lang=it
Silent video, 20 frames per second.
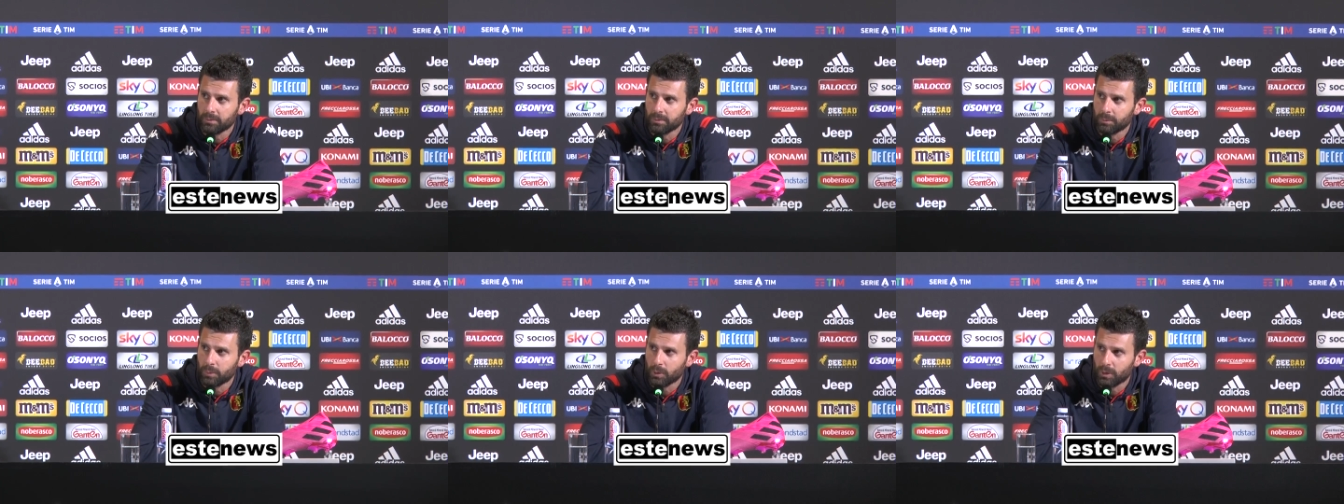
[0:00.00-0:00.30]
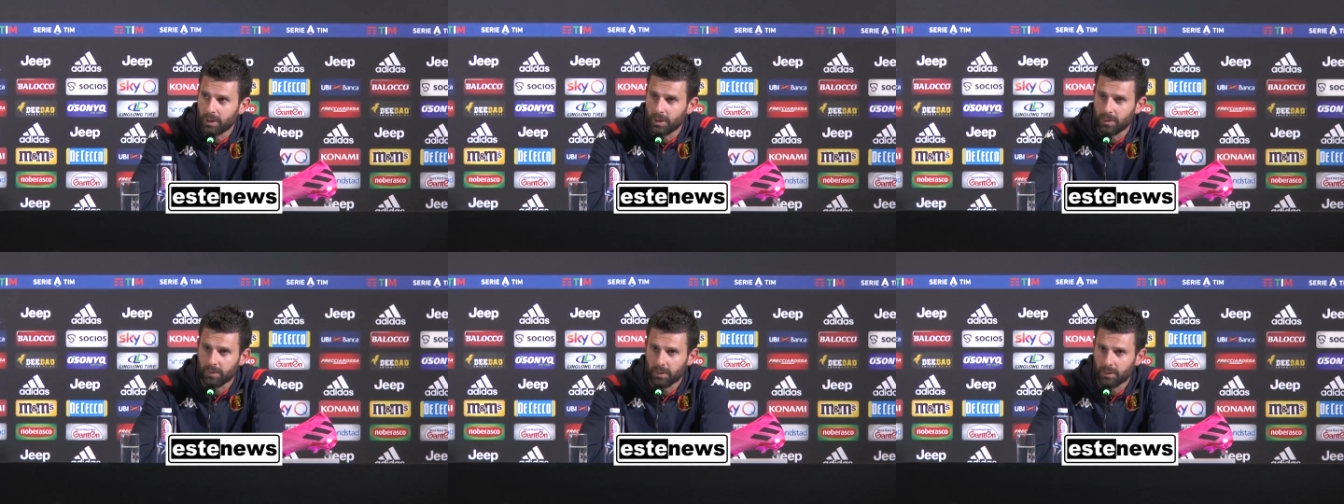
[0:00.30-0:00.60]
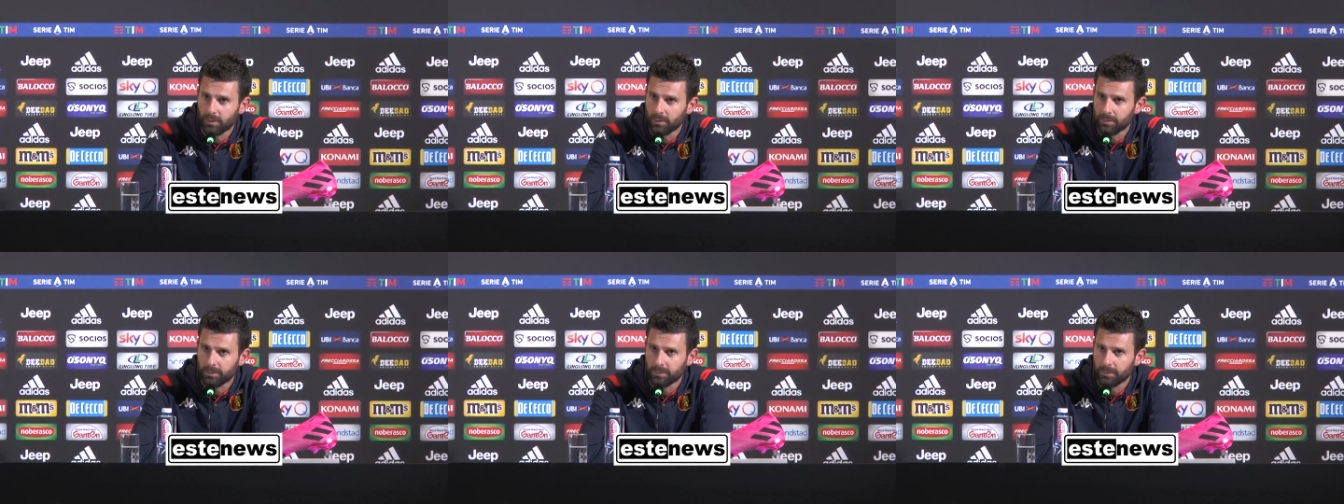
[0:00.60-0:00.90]

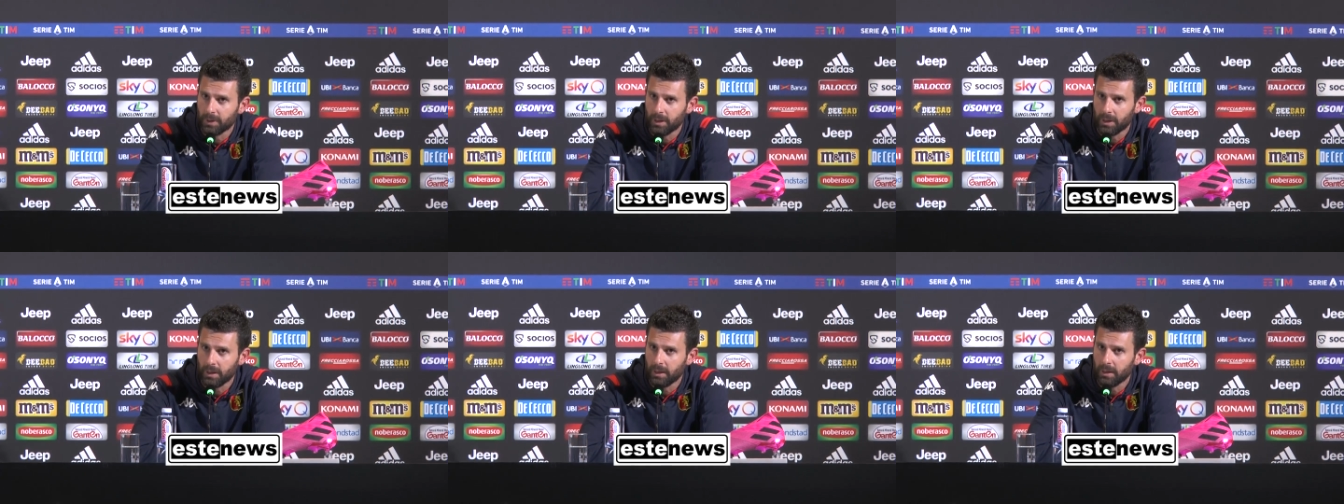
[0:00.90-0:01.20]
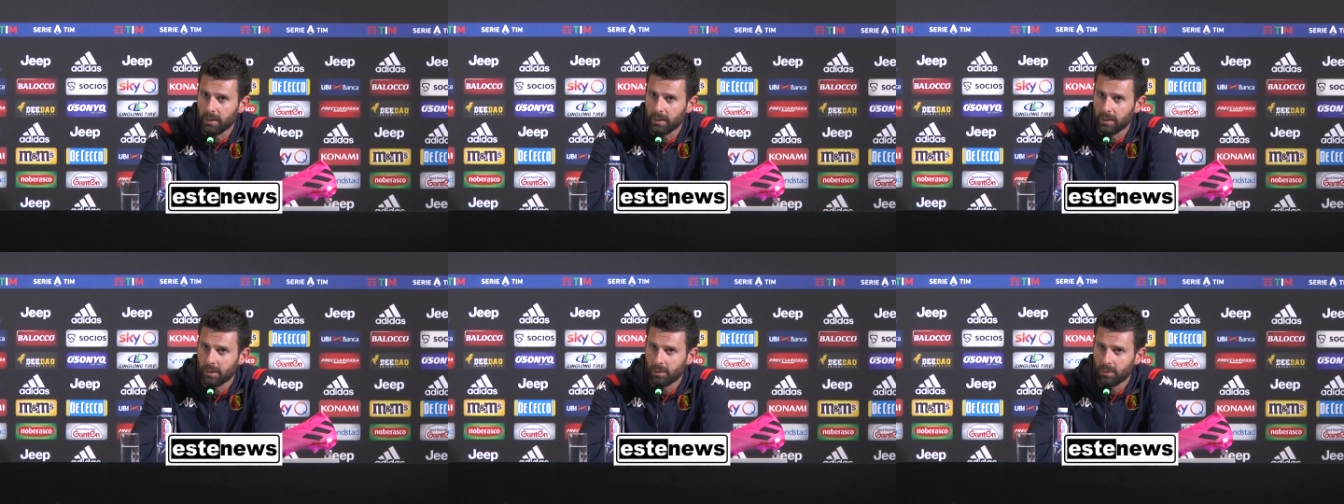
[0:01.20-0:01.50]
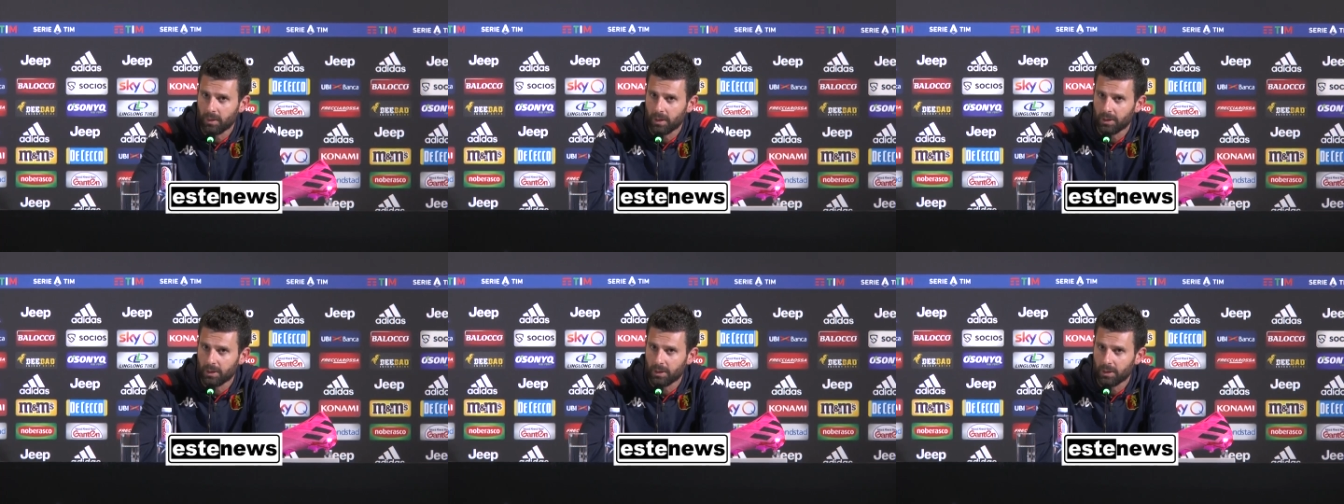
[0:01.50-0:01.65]
potevano e hanno